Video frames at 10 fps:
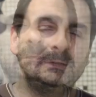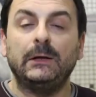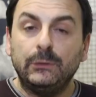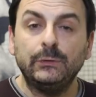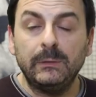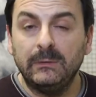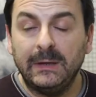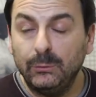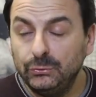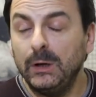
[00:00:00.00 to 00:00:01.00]
Tra gli autori,
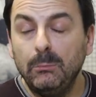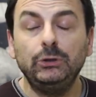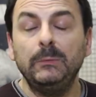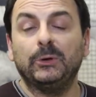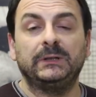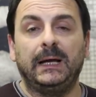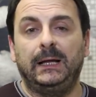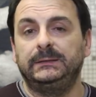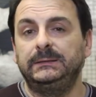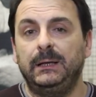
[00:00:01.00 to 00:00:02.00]
autori, molto
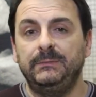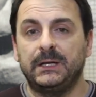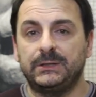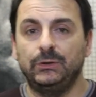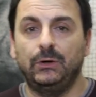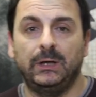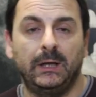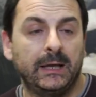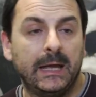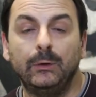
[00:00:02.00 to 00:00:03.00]
importanti della mia
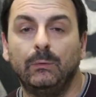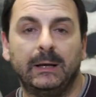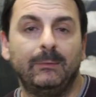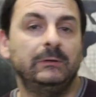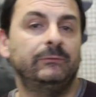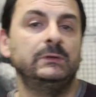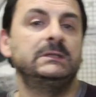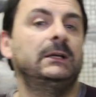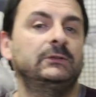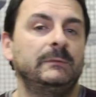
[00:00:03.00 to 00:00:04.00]
storia che hanno in qualche modo
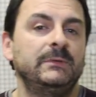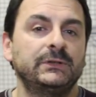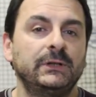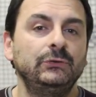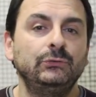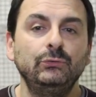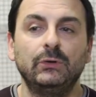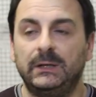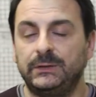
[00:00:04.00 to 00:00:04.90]
influenzato la mia scrittura,